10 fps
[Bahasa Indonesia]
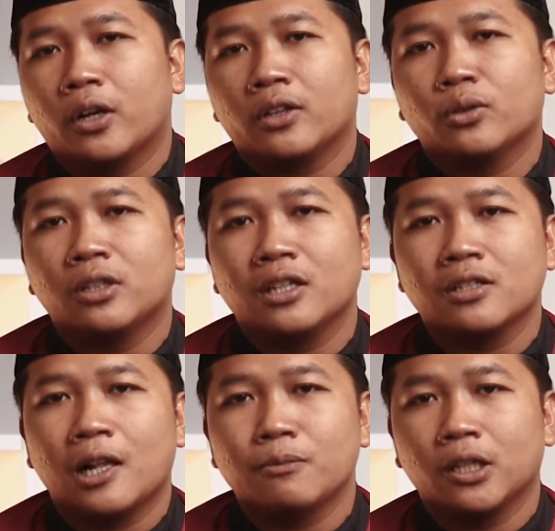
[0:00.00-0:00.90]
wabarakatuh
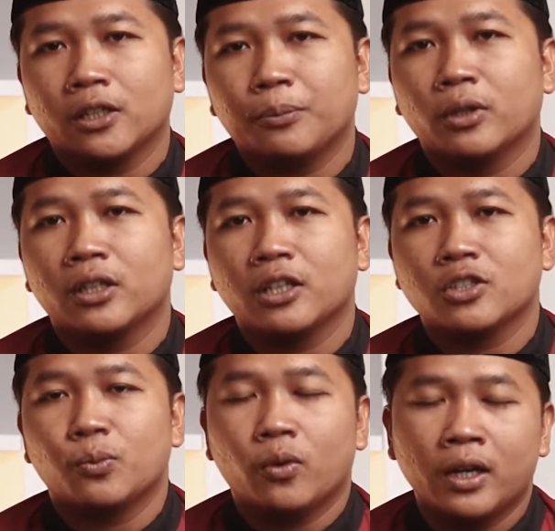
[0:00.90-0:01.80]
dan salam sejahtera buat
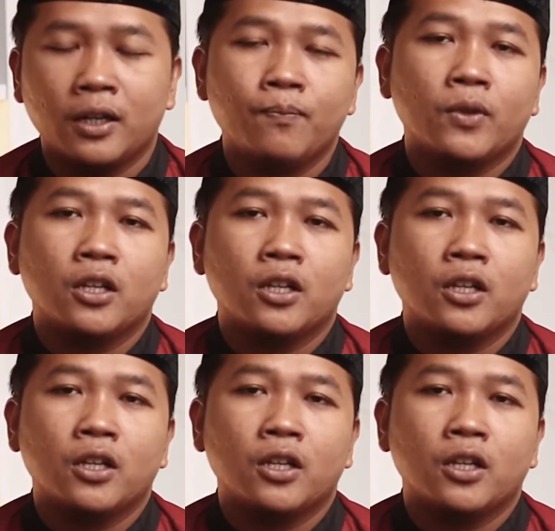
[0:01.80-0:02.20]
kita semua.